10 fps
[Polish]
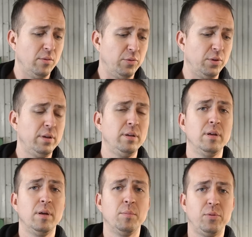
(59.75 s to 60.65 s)
w
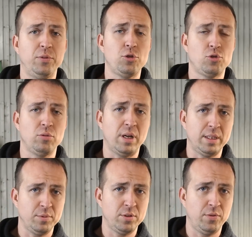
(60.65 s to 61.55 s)
powietrzu
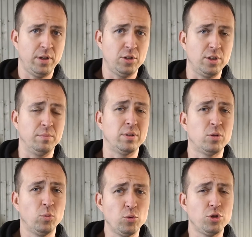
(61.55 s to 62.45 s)
atmosferycznym.
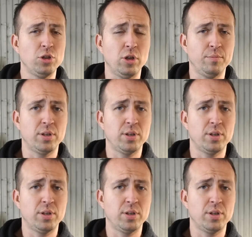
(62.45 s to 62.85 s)
Służy do